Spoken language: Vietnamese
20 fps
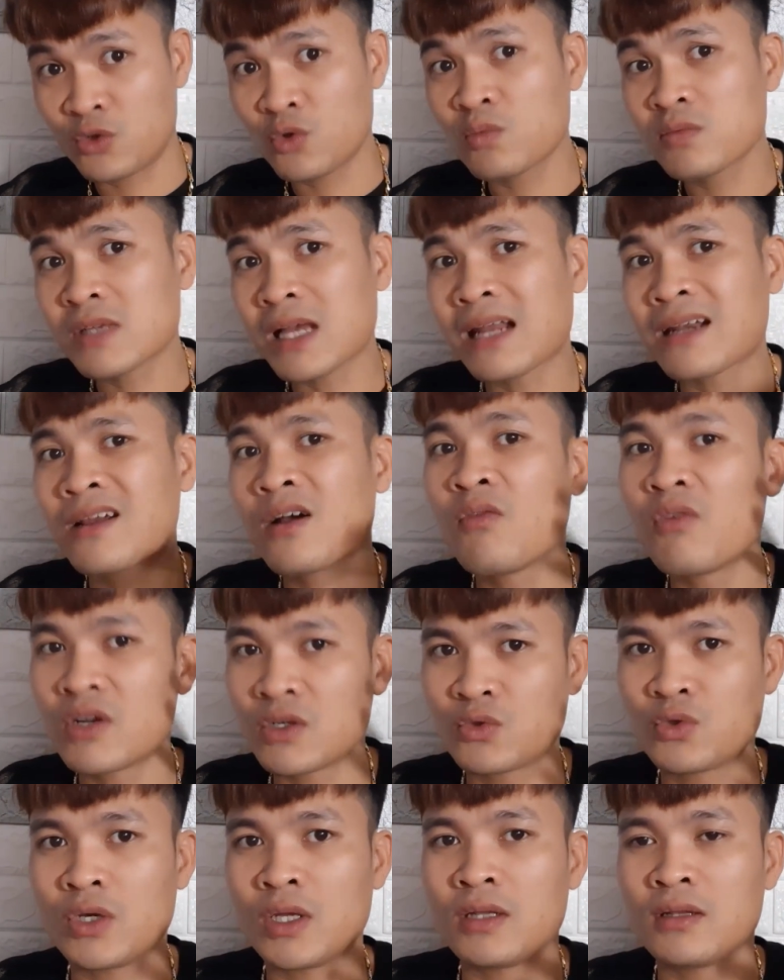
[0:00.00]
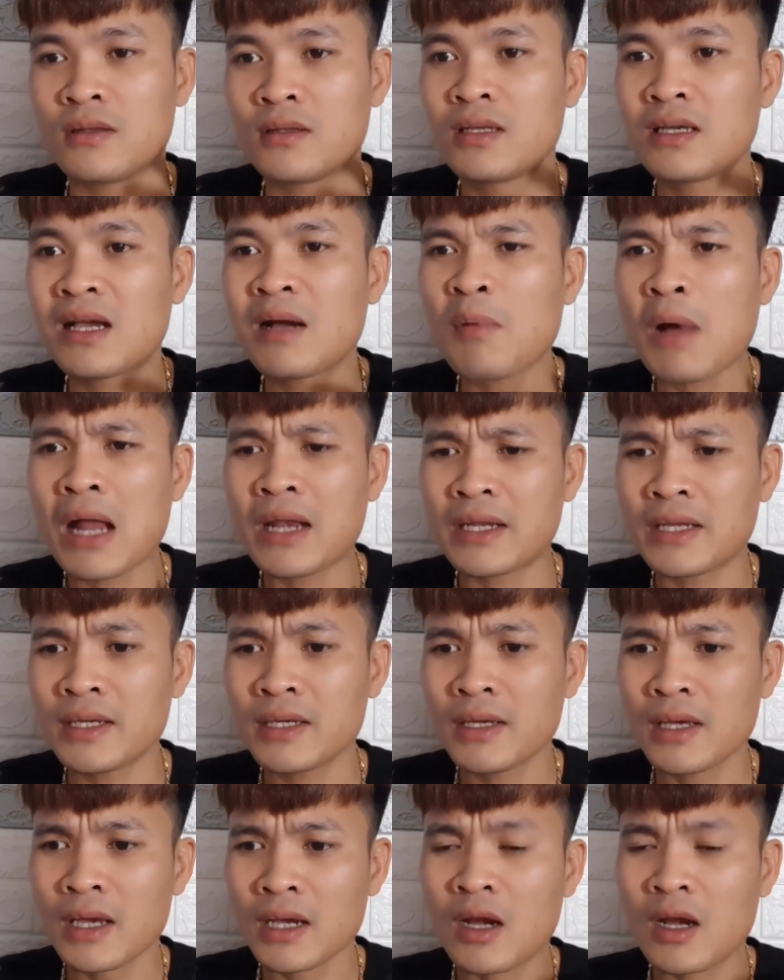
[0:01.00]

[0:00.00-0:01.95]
trung gian khâu vận chuyển thì các bạn ấy